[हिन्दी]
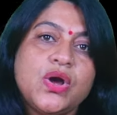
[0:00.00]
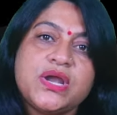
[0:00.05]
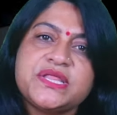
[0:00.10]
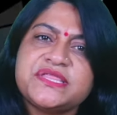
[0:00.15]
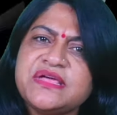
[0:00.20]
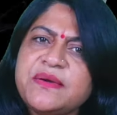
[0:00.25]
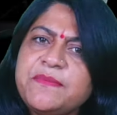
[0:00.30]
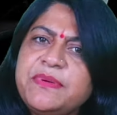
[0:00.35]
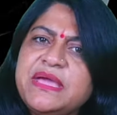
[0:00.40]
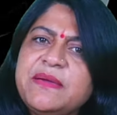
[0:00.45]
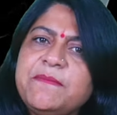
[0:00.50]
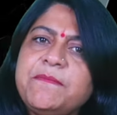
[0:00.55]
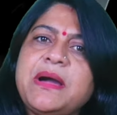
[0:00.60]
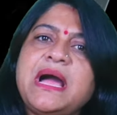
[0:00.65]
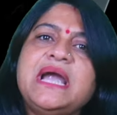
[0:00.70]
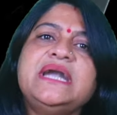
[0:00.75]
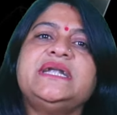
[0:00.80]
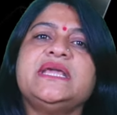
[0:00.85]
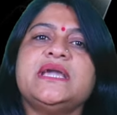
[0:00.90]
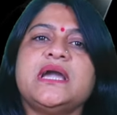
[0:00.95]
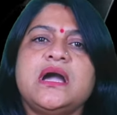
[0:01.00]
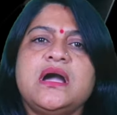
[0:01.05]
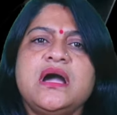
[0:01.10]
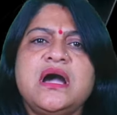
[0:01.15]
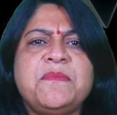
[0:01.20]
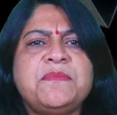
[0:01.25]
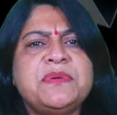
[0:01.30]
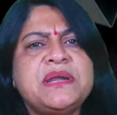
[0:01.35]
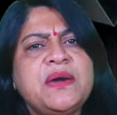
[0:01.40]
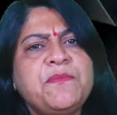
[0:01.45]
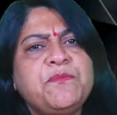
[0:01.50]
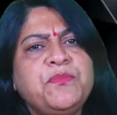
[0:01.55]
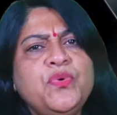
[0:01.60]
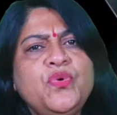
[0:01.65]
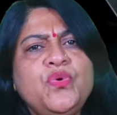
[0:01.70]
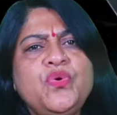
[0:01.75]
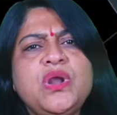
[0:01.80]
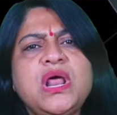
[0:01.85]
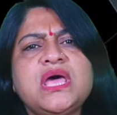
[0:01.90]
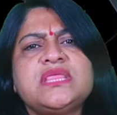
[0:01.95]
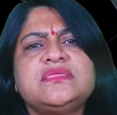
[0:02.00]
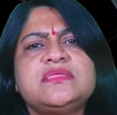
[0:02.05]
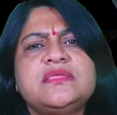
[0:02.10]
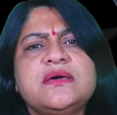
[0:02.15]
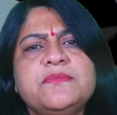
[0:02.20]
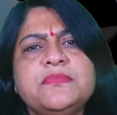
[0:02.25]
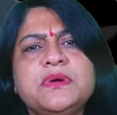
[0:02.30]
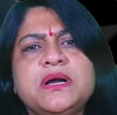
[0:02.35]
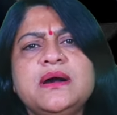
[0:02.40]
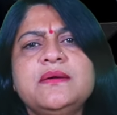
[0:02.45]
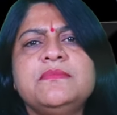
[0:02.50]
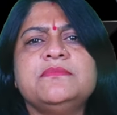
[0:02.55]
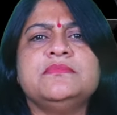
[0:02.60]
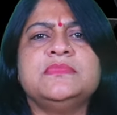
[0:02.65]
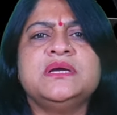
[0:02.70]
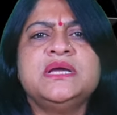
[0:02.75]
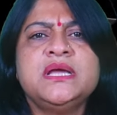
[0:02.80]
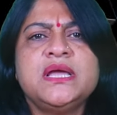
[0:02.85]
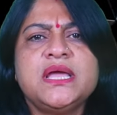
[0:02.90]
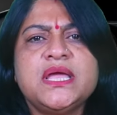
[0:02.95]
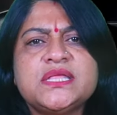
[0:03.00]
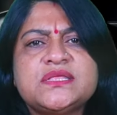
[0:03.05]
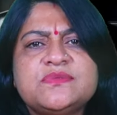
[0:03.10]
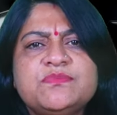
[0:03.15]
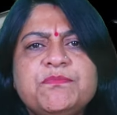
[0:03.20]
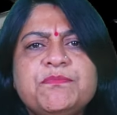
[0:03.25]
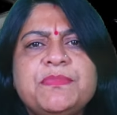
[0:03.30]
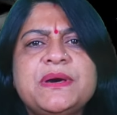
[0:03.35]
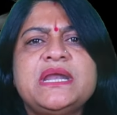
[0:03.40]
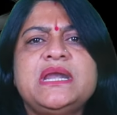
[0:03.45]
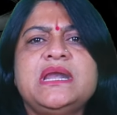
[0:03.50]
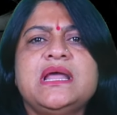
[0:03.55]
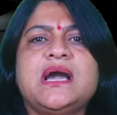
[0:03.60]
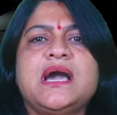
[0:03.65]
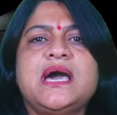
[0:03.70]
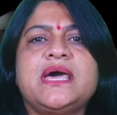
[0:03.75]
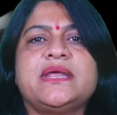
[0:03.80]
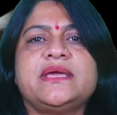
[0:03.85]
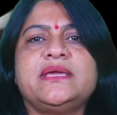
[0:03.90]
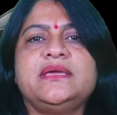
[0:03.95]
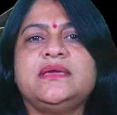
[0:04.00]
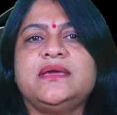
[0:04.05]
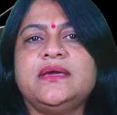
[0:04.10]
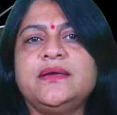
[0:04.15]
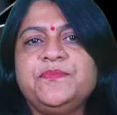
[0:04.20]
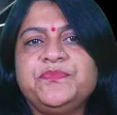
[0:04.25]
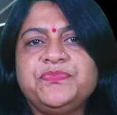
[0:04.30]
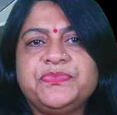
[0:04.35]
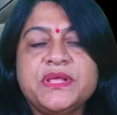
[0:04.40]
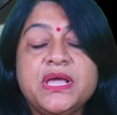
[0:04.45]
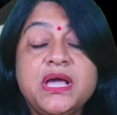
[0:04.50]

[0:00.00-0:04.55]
और सभी पार्टियां अपना पूरा दमखम इस पर लगा रही हैं